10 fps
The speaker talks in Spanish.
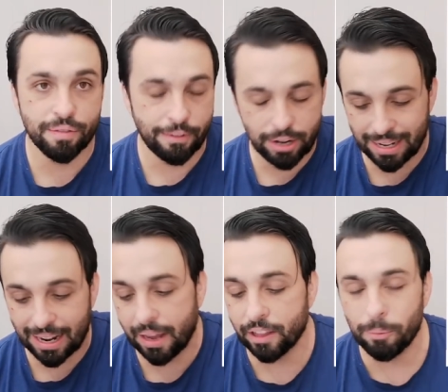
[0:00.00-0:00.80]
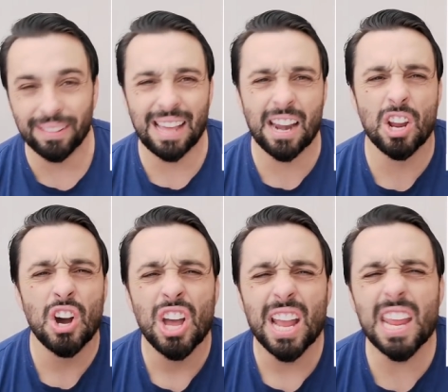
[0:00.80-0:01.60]
Por favor, en la caja de
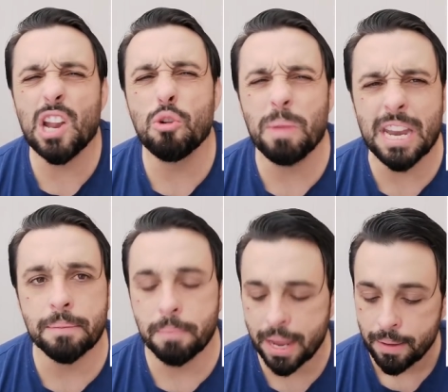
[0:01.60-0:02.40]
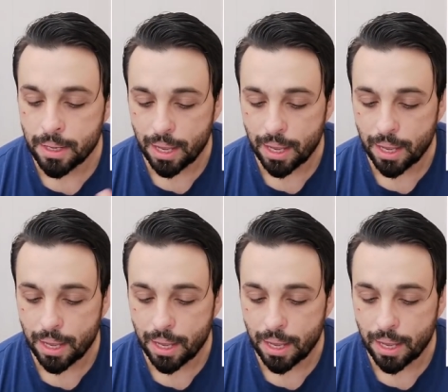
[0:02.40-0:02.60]
comentarios, ilumínenme.